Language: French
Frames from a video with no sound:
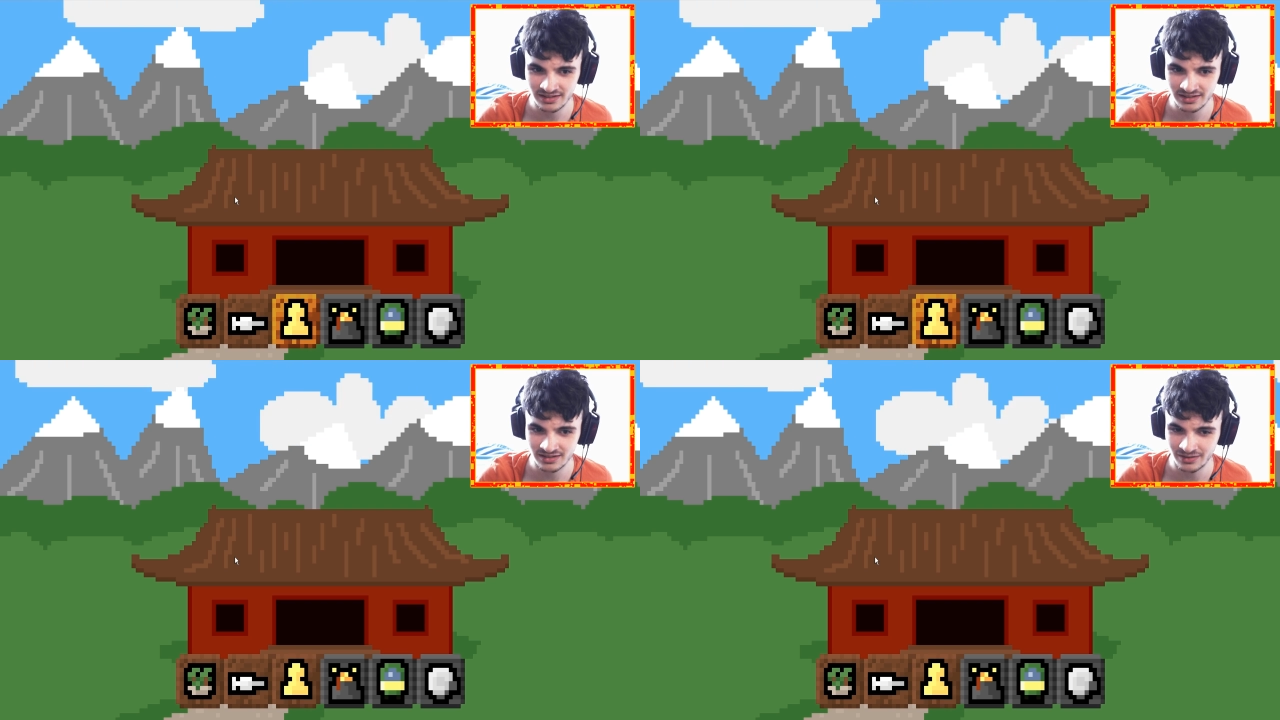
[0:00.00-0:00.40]

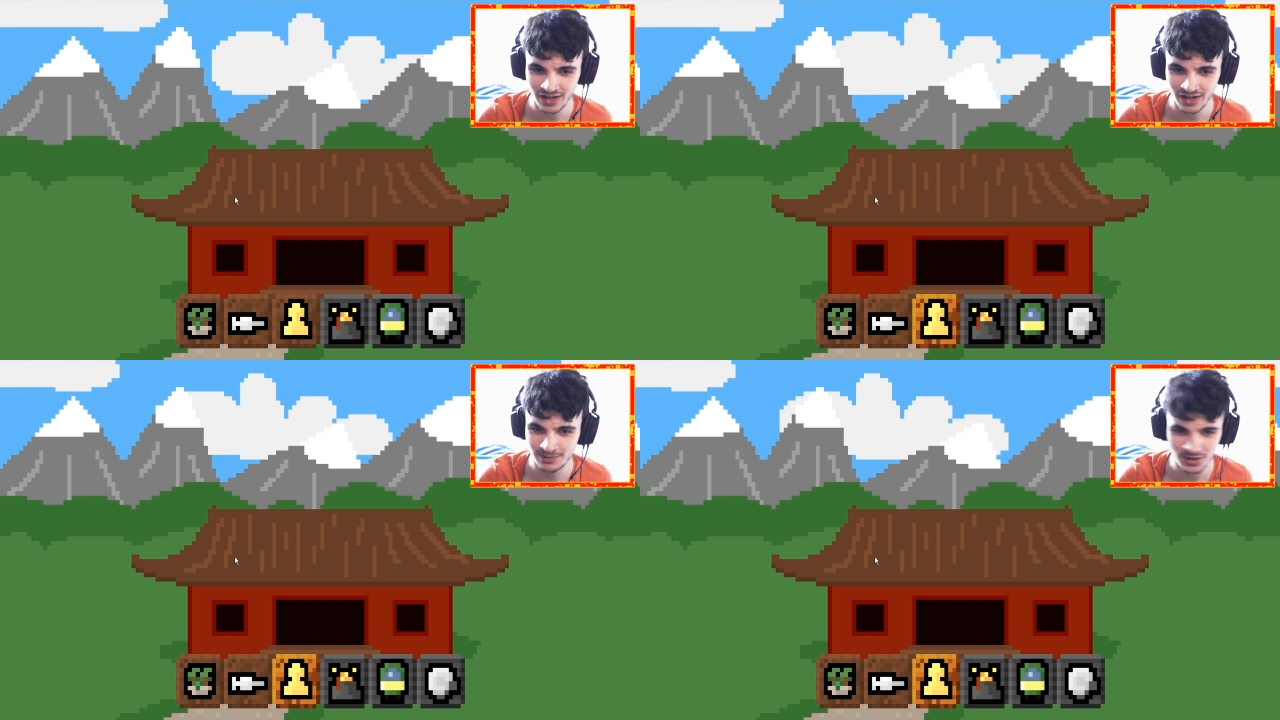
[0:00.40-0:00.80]
ça fait
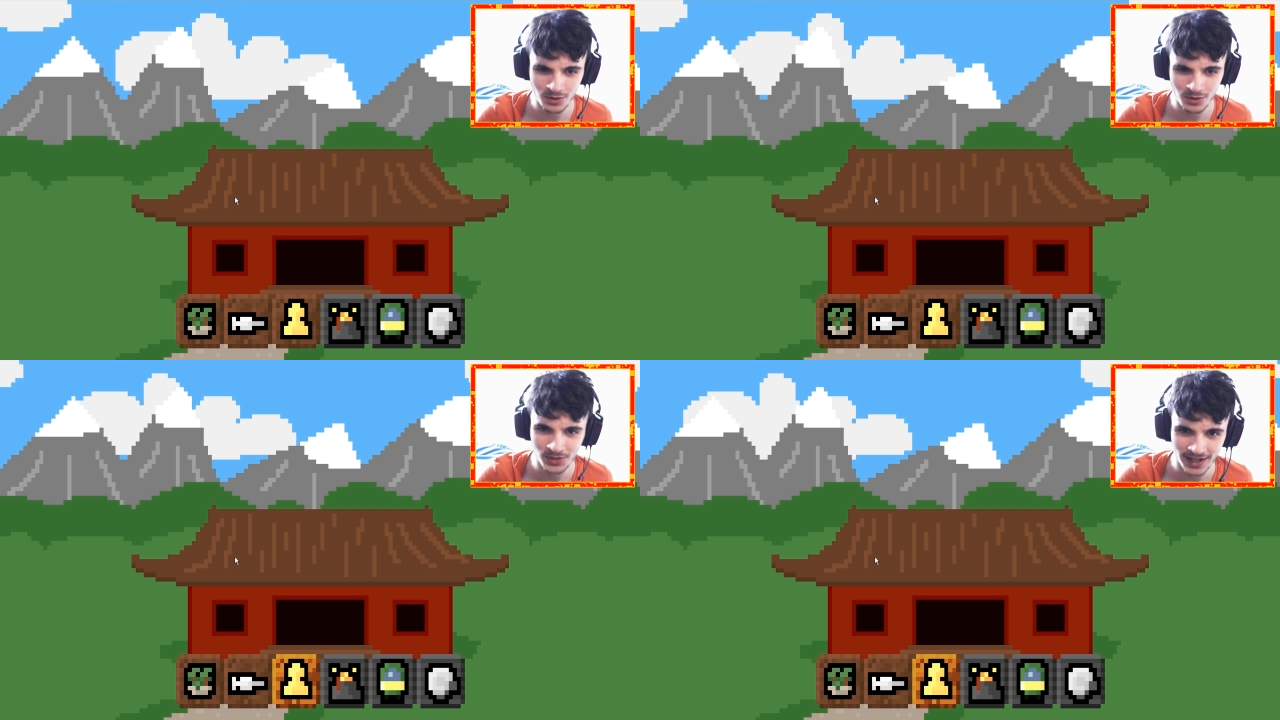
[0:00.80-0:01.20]
exploser
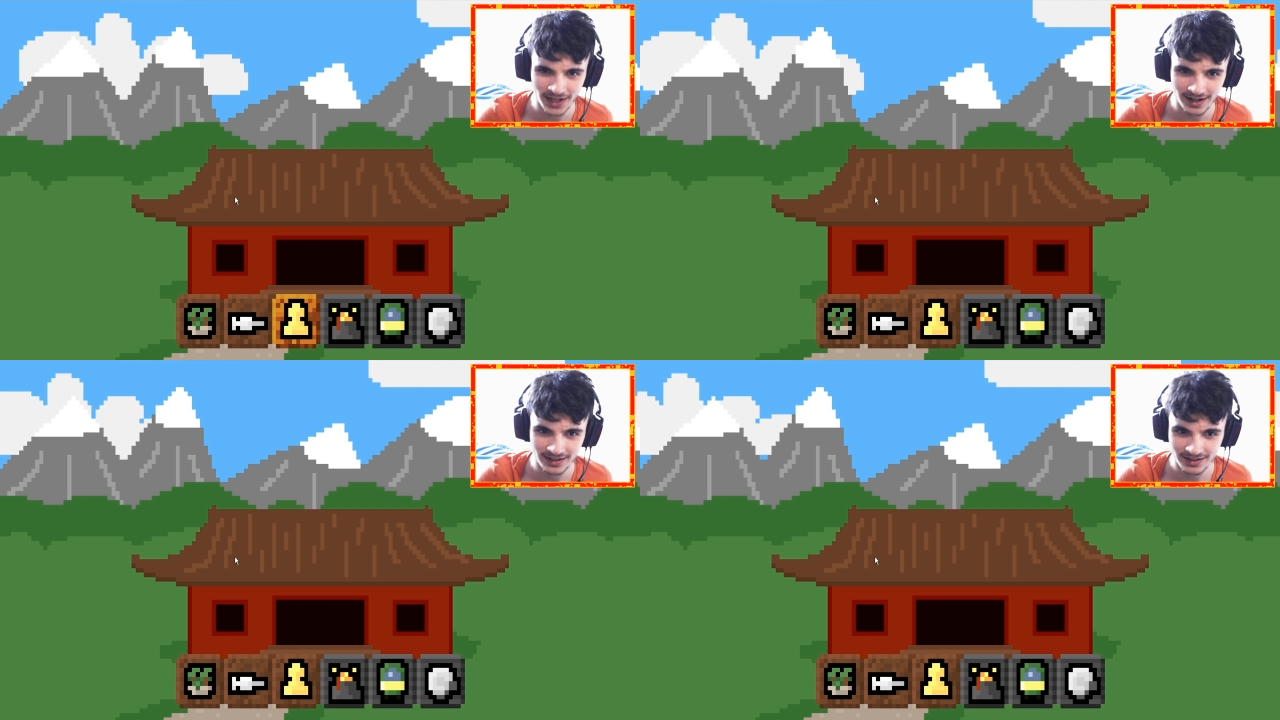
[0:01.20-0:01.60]

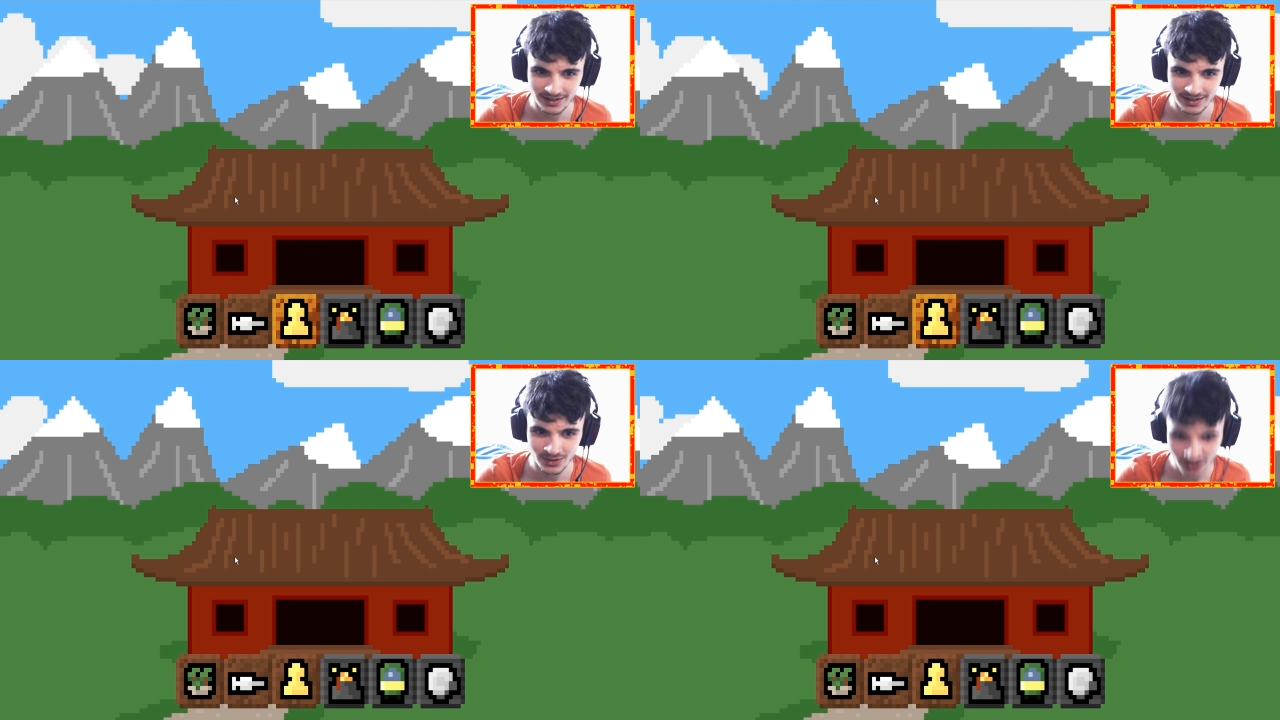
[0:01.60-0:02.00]
l'hôpital
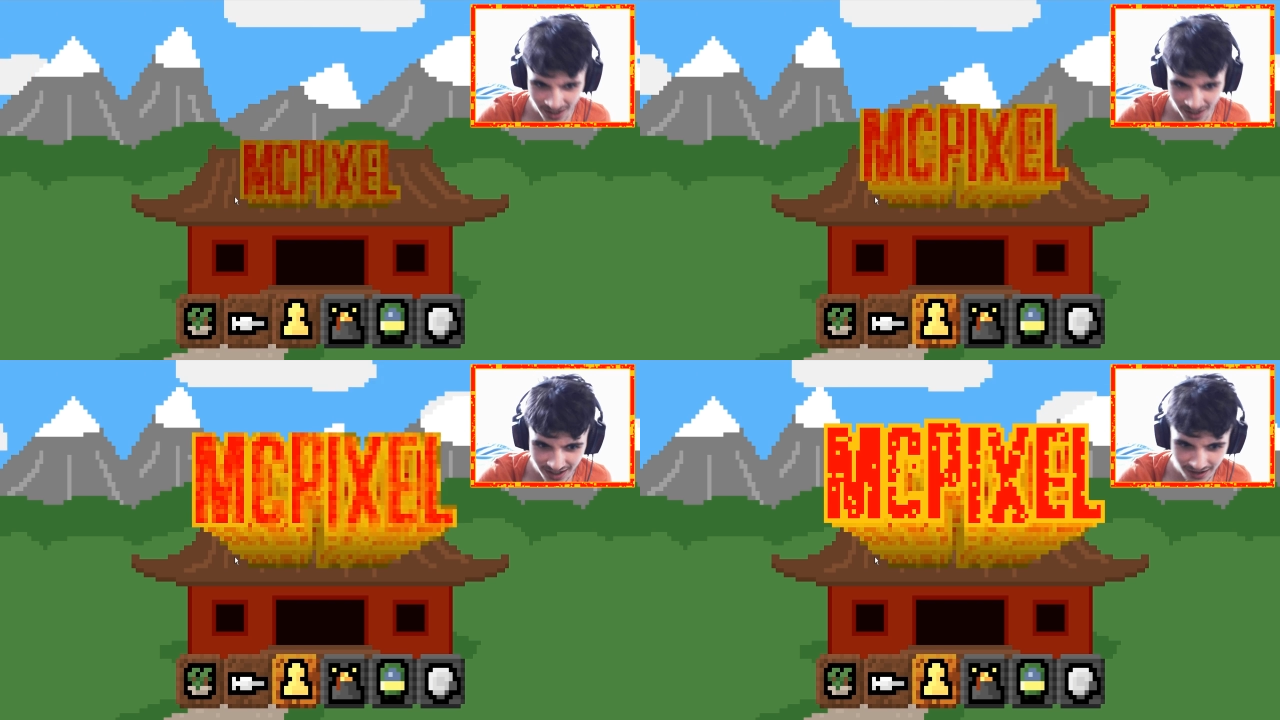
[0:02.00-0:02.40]
Quoi
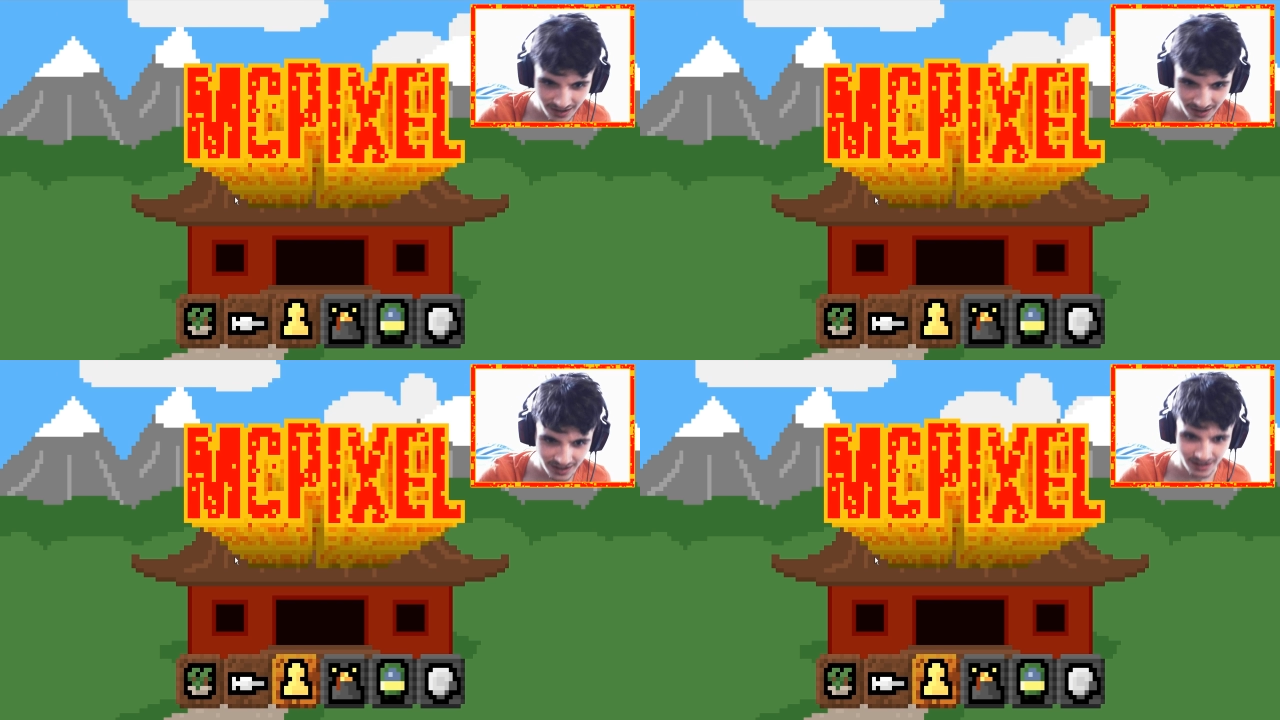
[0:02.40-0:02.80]

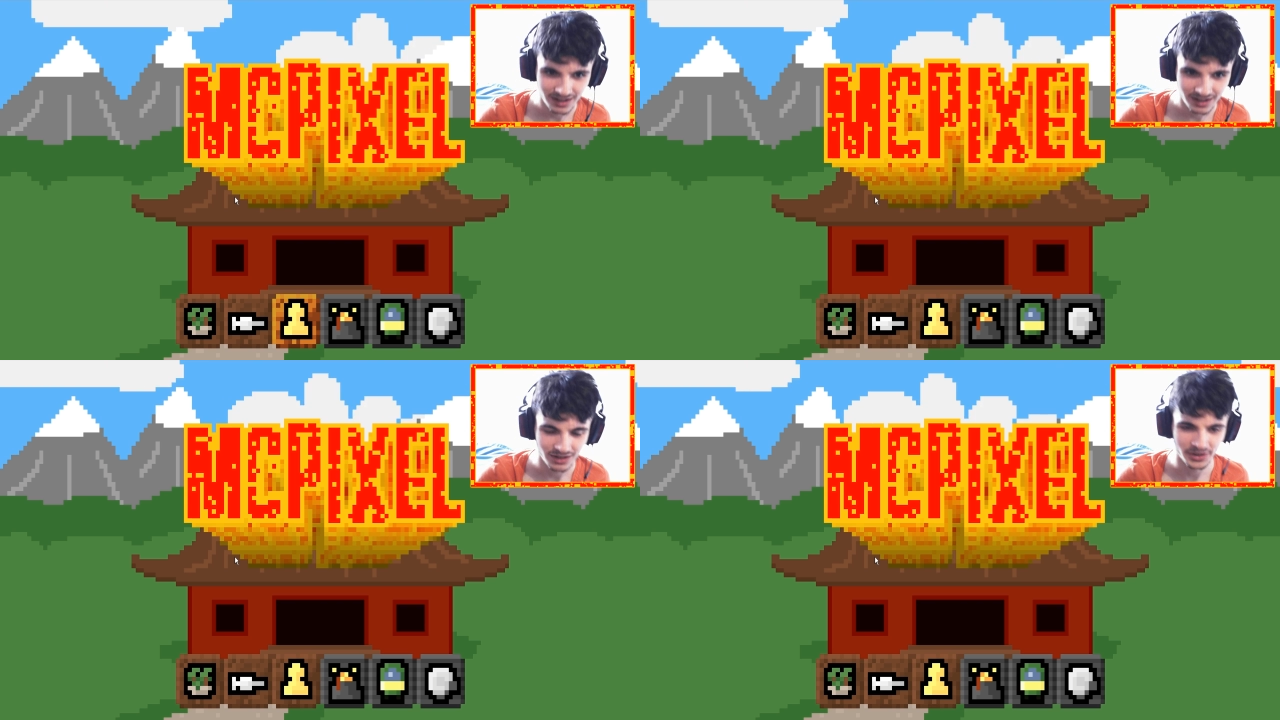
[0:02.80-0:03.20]

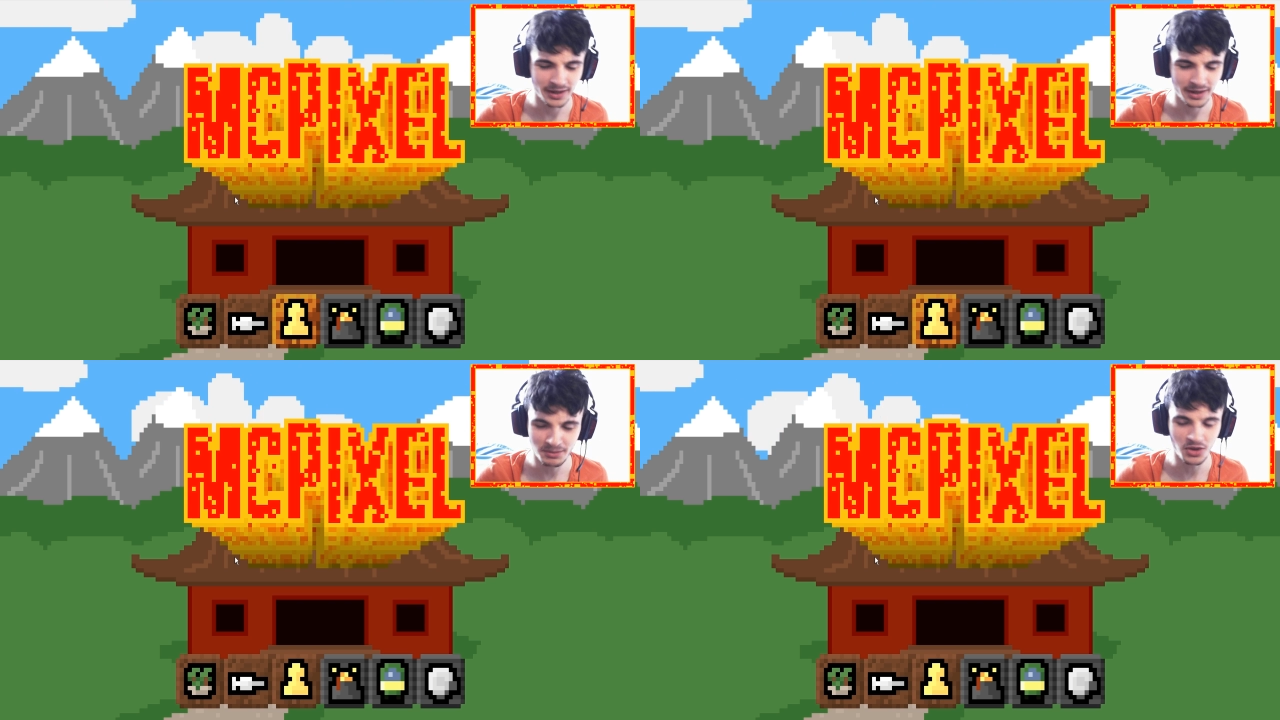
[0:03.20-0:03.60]
Ok,
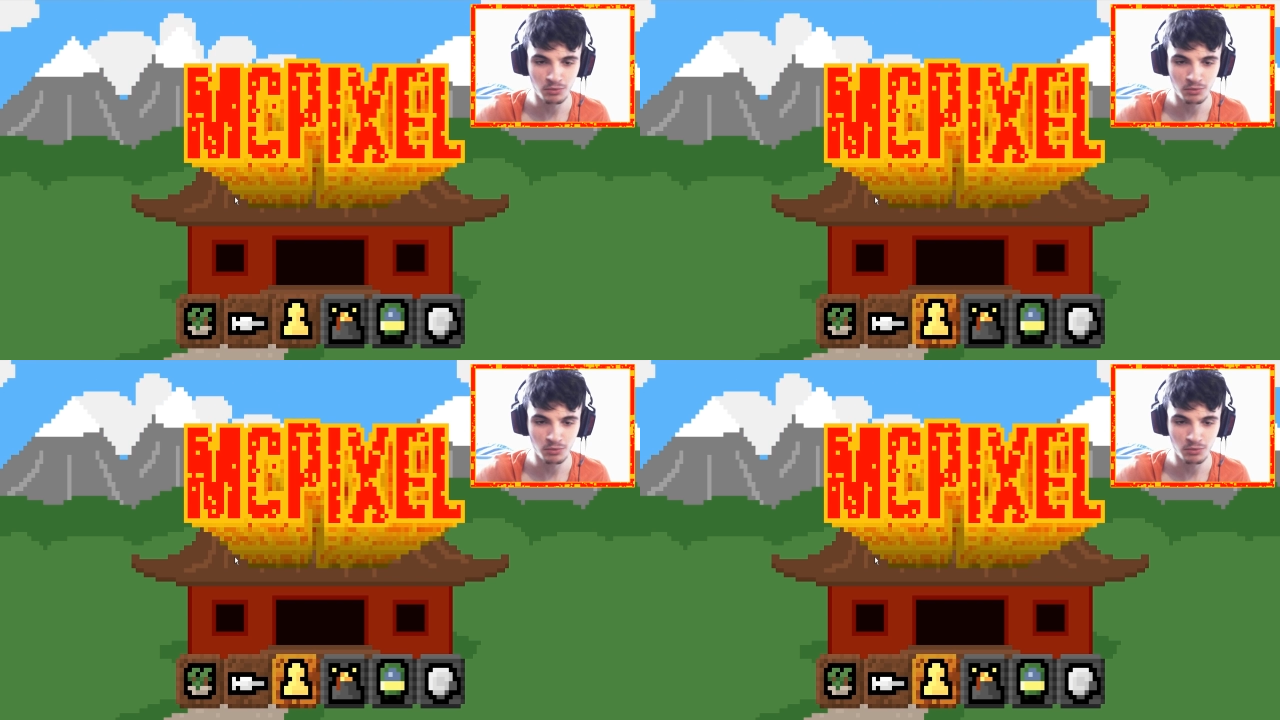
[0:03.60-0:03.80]
maintenant on part